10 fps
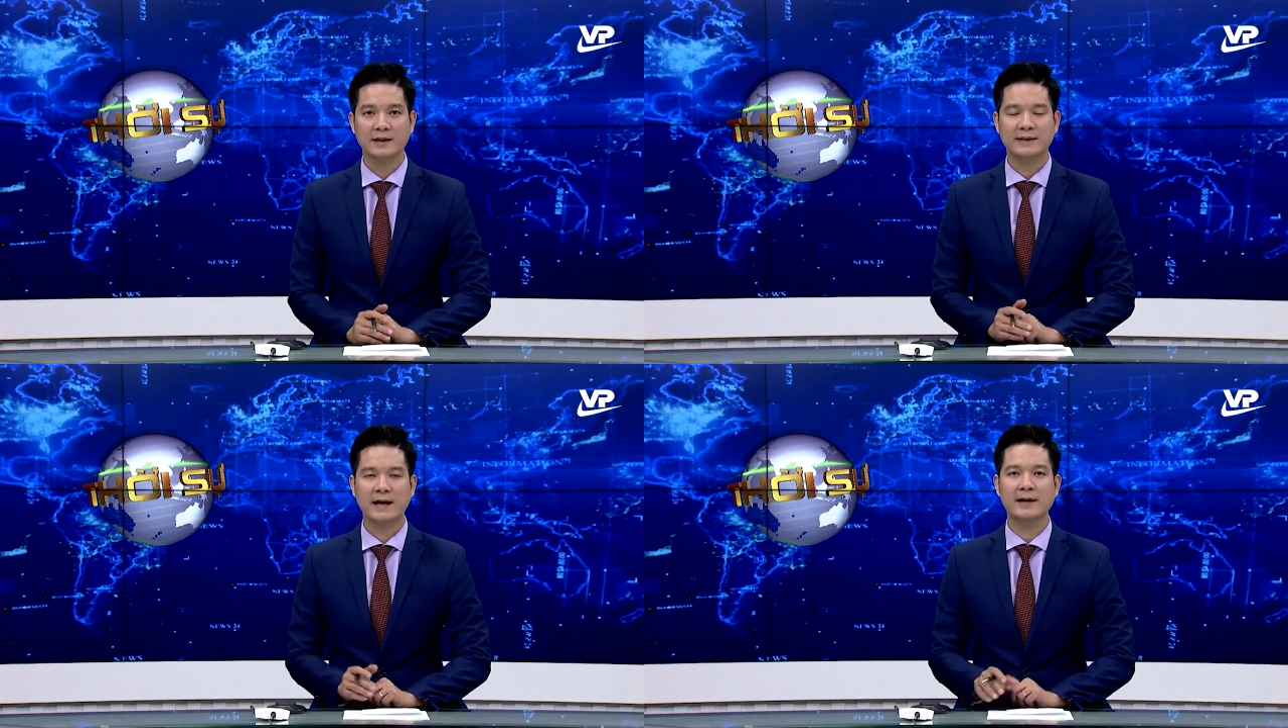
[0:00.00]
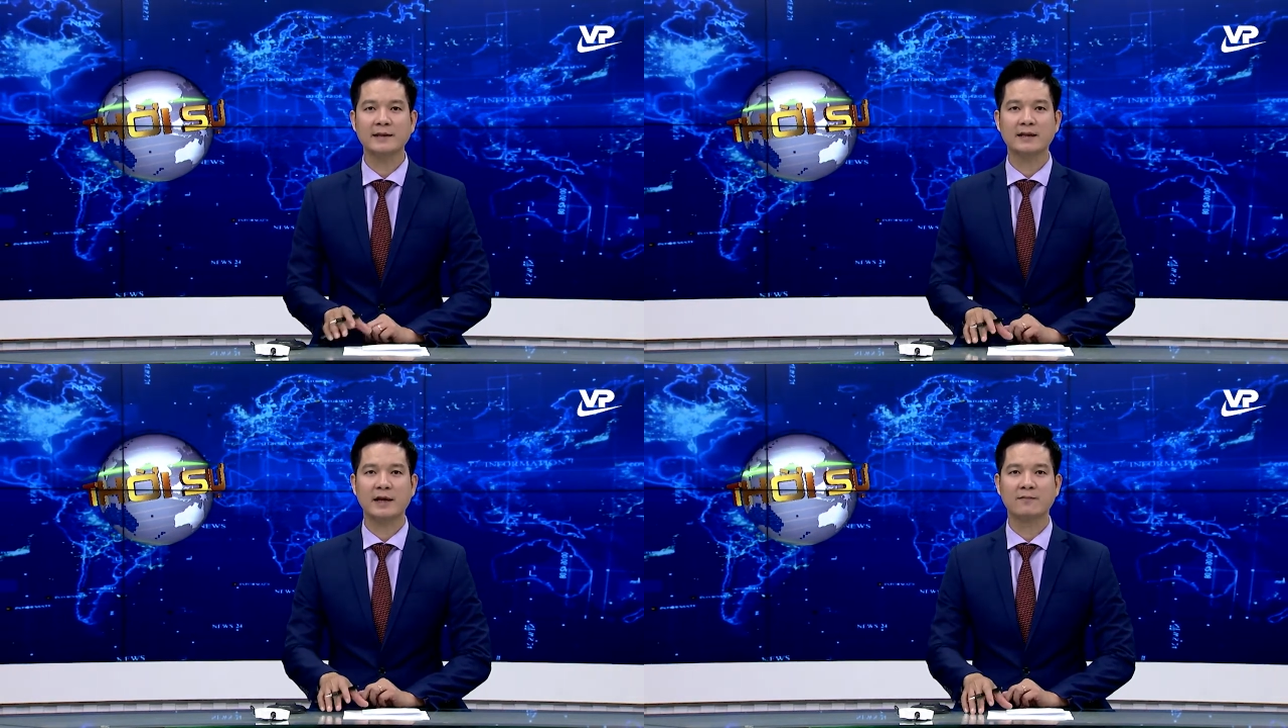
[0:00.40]
tại các
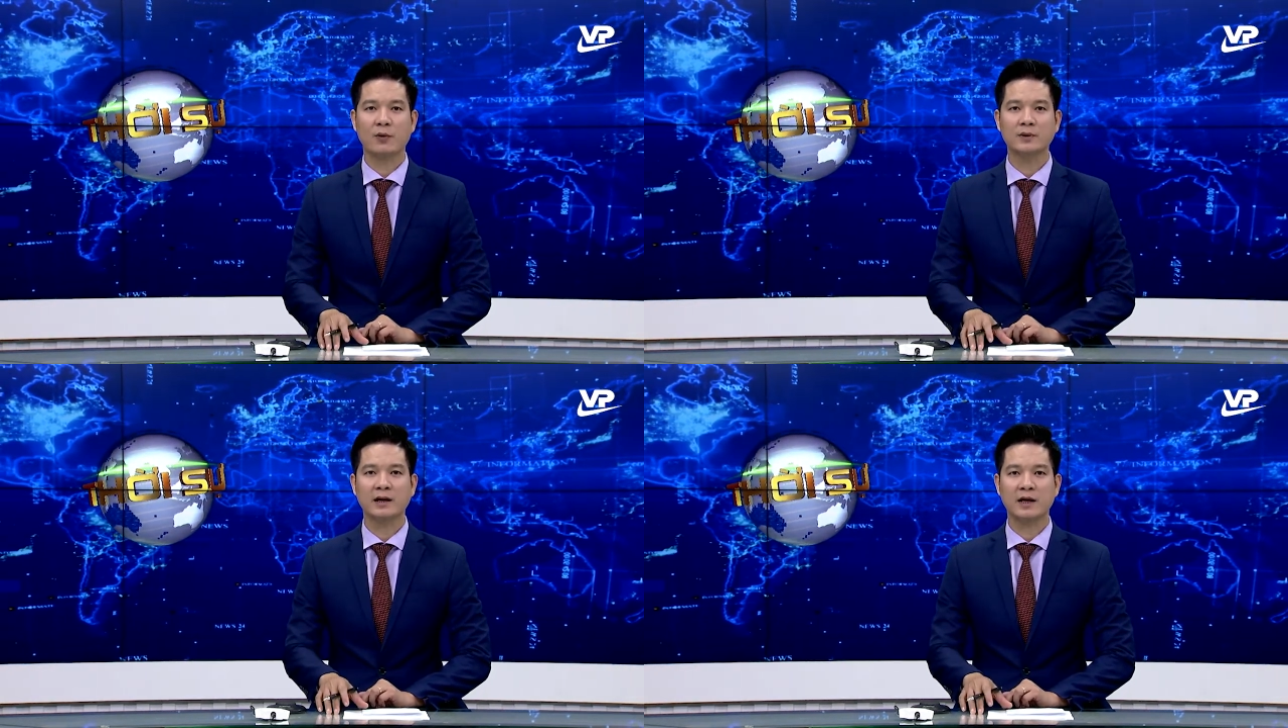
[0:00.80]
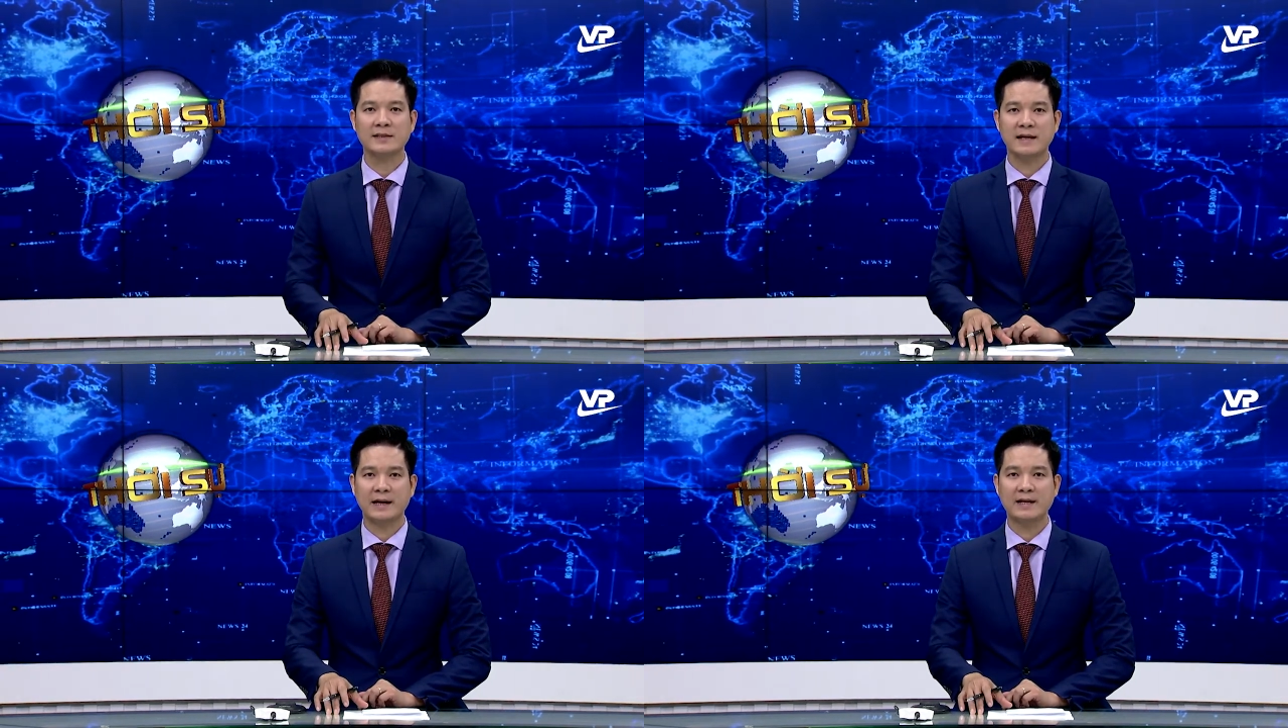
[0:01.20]
tỉnh thành phố thực hiện
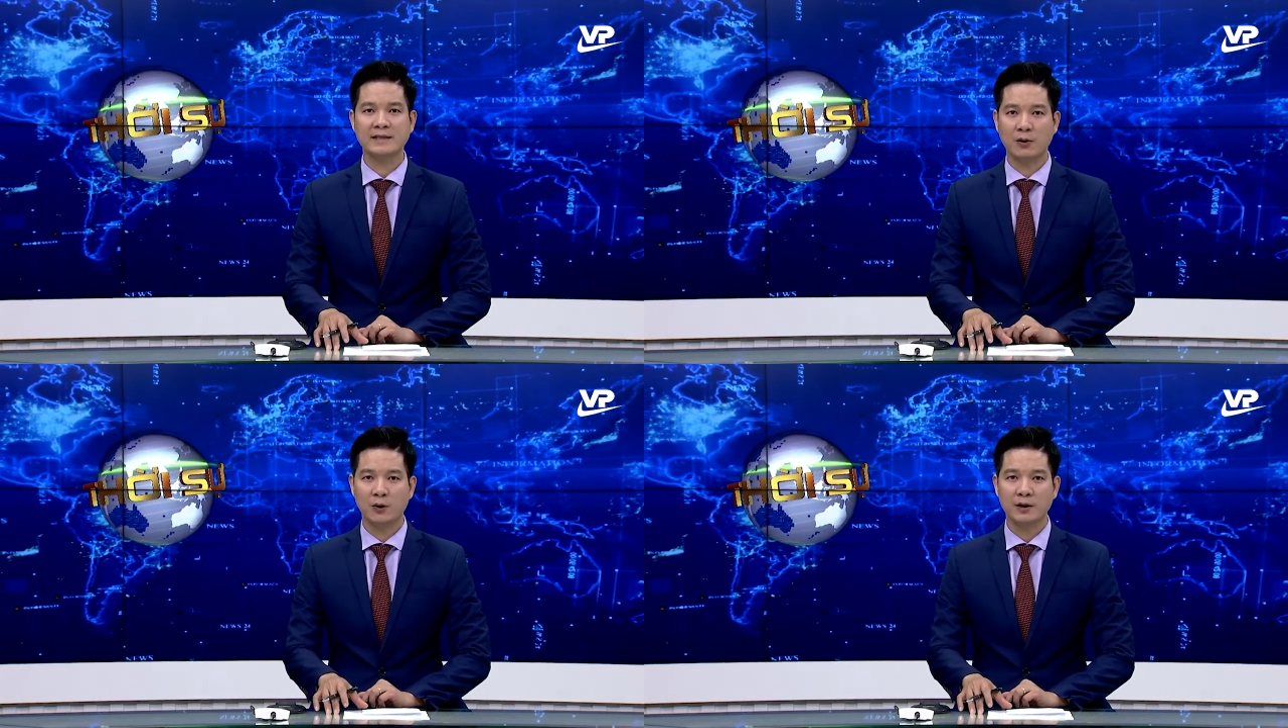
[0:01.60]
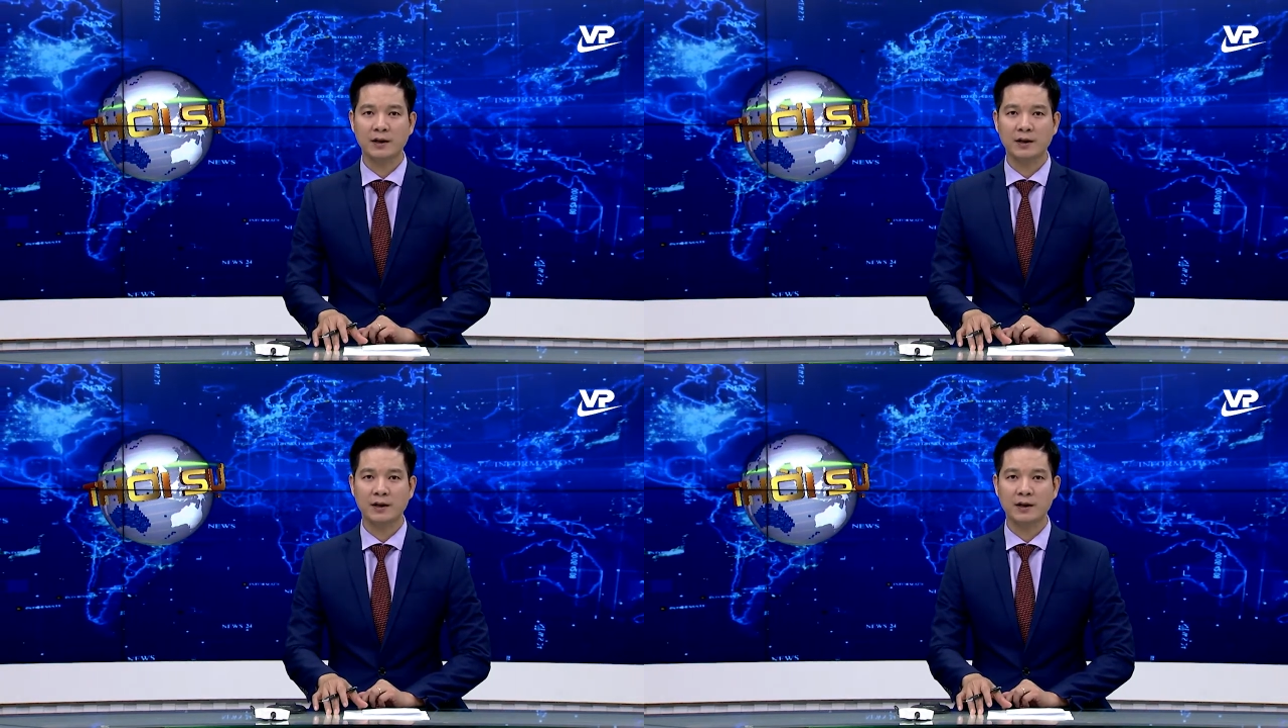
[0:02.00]
giãn cách xã hội